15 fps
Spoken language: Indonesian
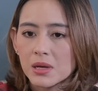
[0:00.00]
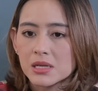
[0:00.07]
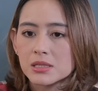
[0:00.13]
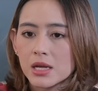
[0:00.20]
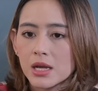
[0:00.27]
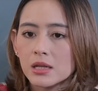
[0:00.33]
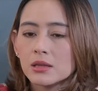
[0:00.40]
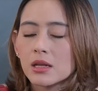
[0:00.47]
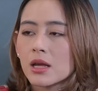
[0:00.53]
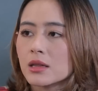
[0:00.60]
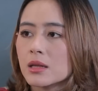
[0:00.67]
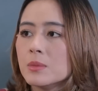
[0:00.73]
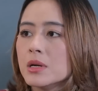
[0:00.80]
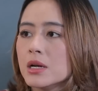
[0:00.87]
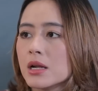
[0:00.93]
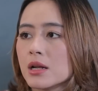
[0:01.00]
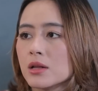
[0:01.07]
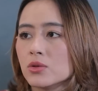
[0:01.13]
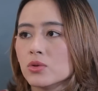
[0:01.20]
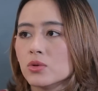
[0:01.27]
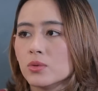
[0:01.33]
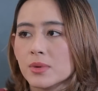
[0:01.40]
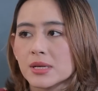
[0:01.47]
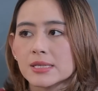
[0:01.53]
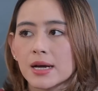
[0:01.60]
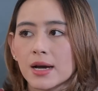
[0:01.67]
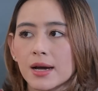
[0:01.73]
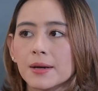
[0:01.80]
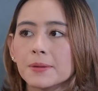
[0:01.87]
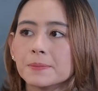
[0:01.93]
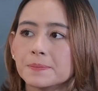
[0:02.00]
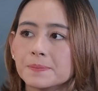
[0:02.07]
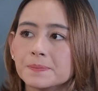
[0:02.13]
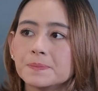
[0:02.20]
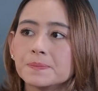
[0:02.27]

pastiin ternyata bener itu Mas Saka.